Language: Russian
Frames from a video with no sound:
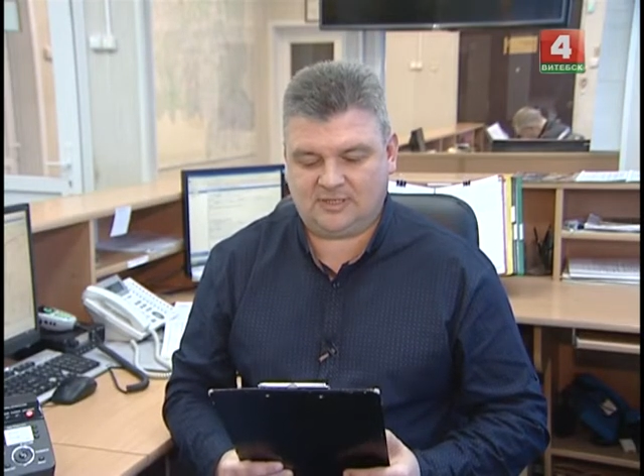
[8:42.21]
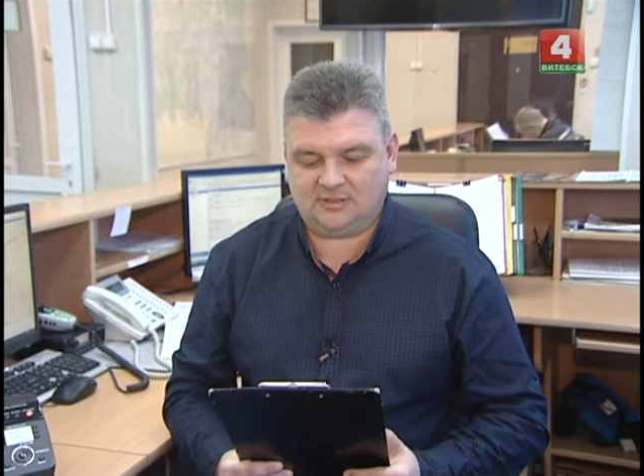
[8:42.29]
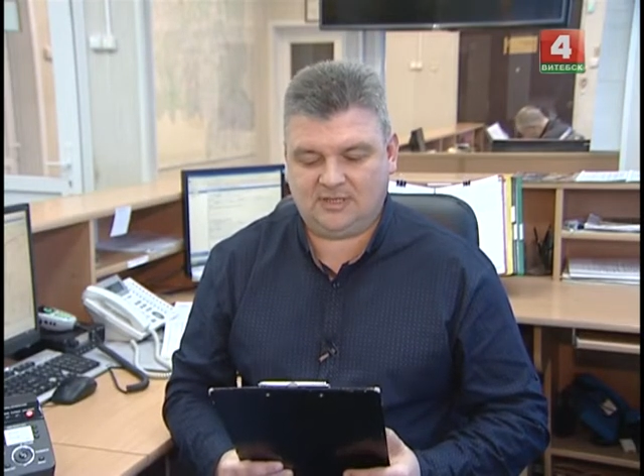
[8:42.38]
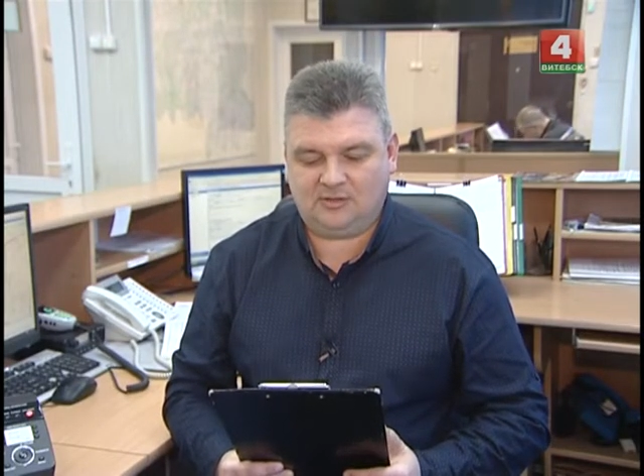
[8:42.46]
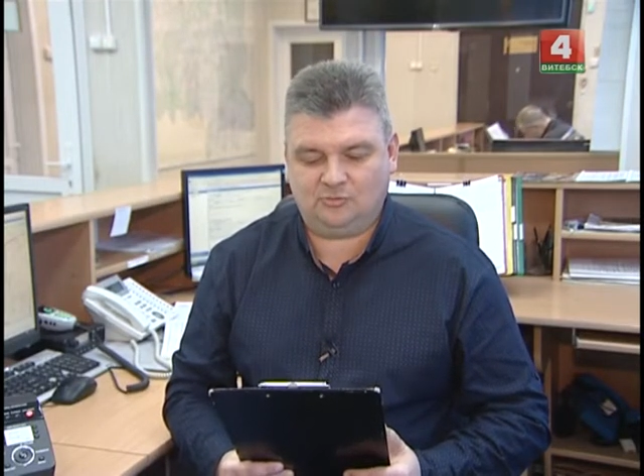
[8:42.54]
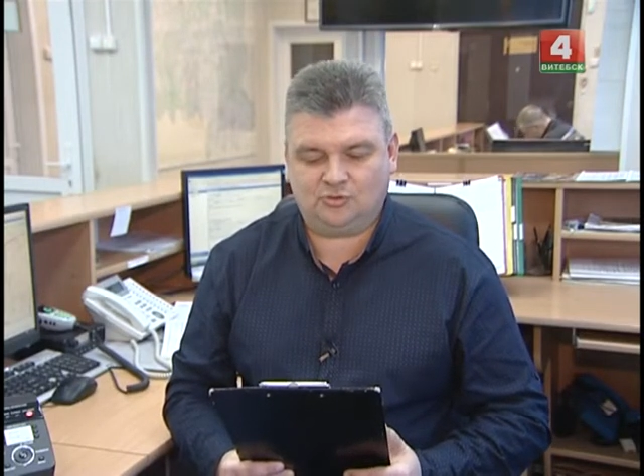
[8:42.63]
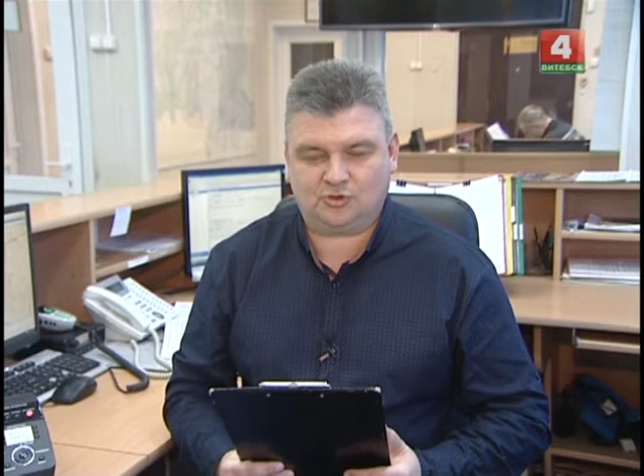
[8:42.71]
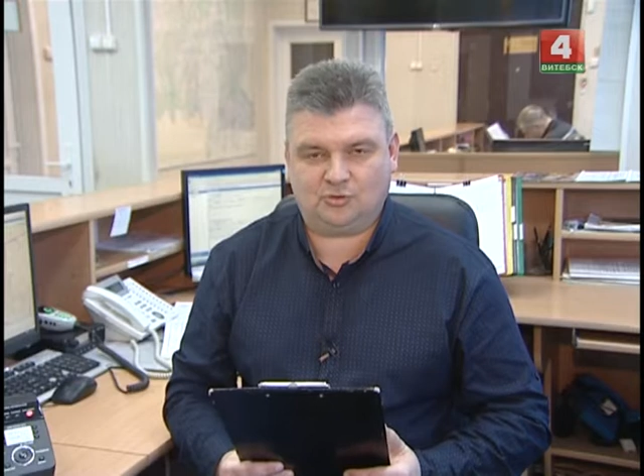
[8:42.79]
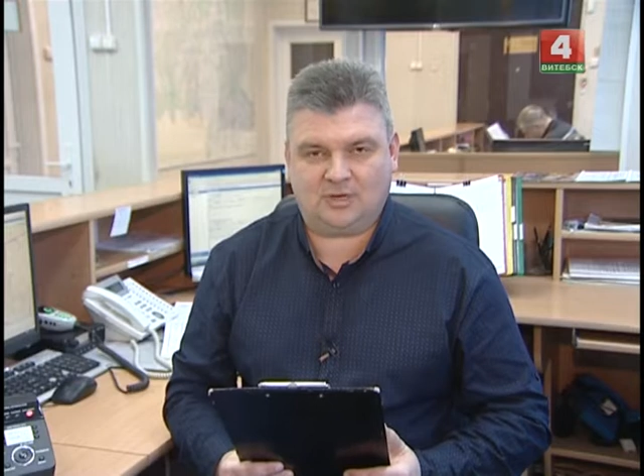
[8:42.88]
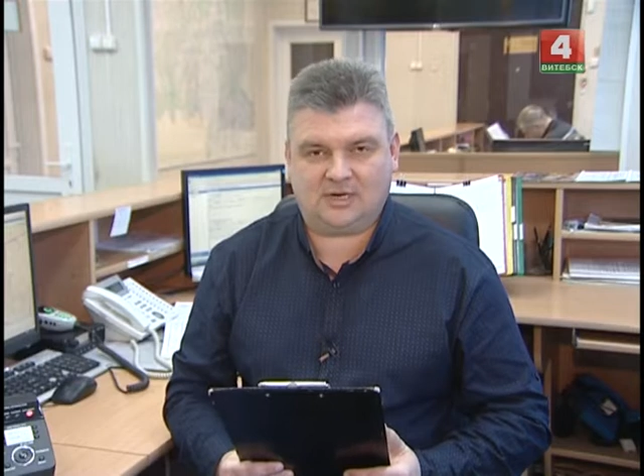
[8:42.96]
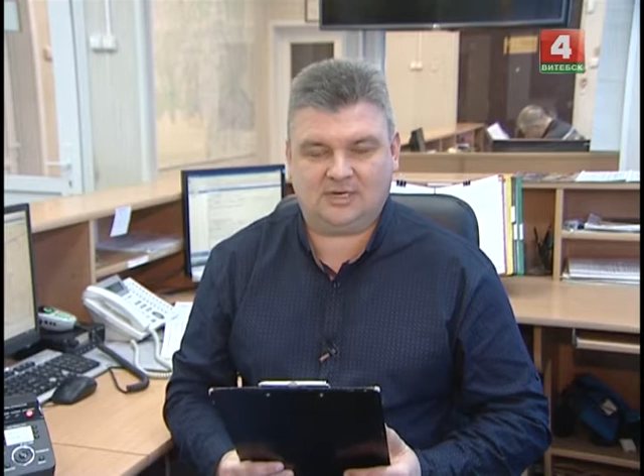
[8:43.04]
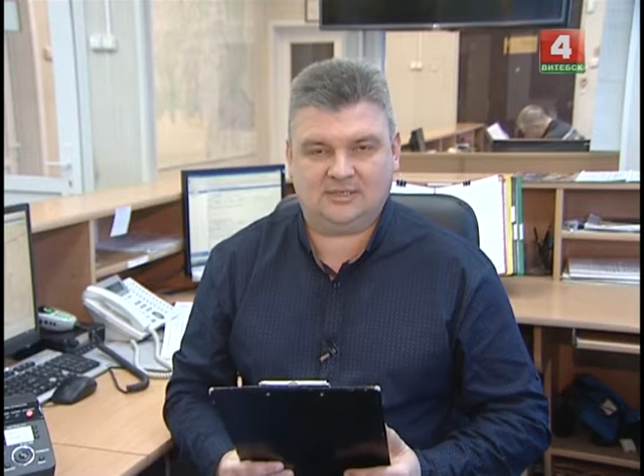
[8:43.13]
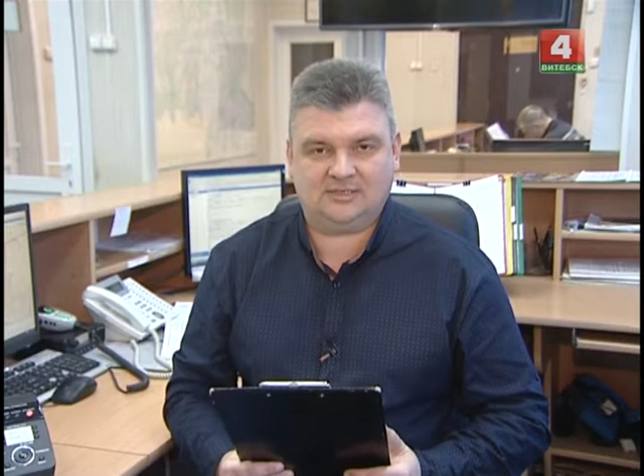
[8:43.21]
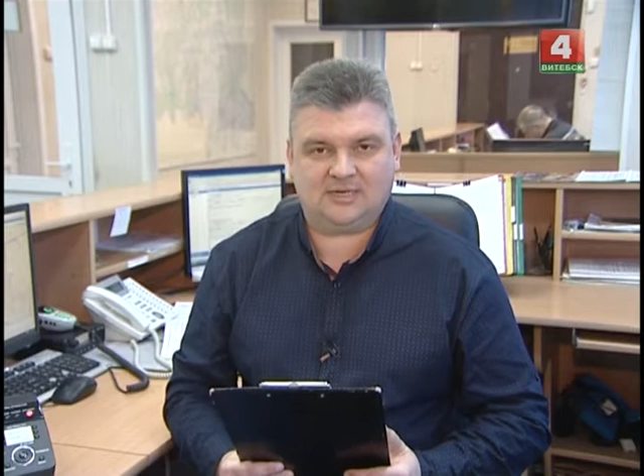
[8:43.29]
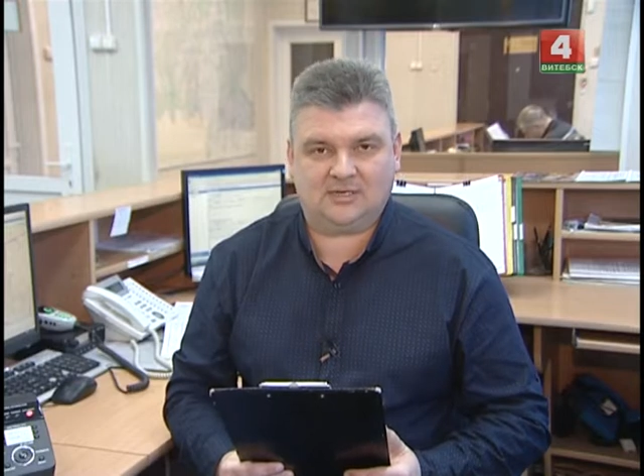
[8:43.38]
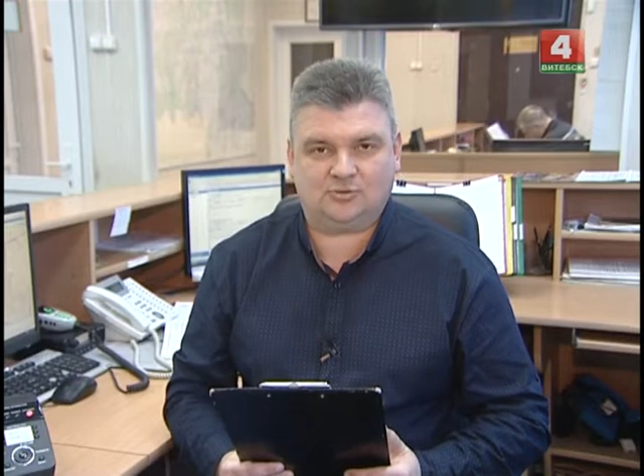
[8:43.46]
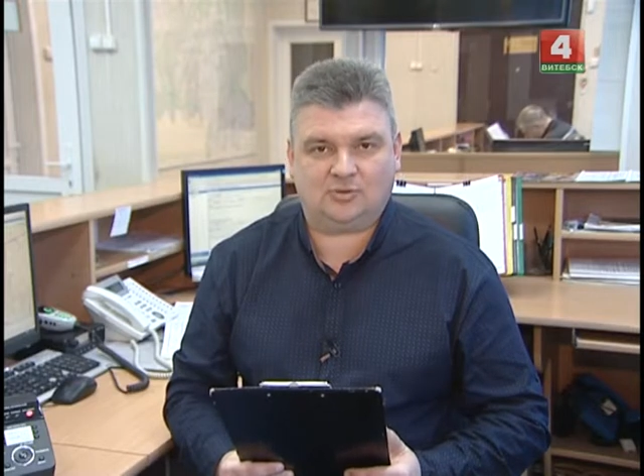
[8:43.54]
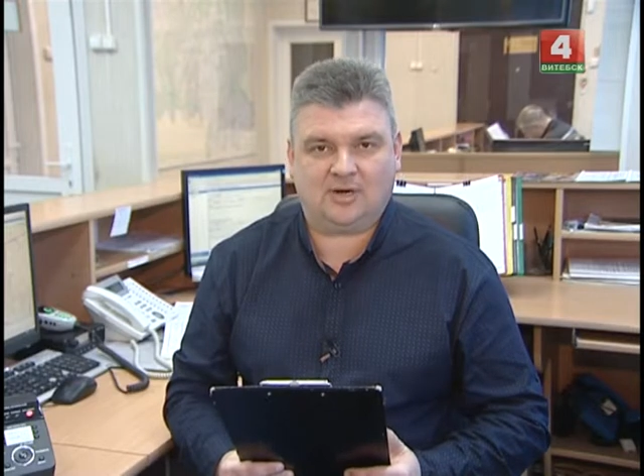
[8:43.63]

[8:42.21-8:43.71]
на лучшую организацию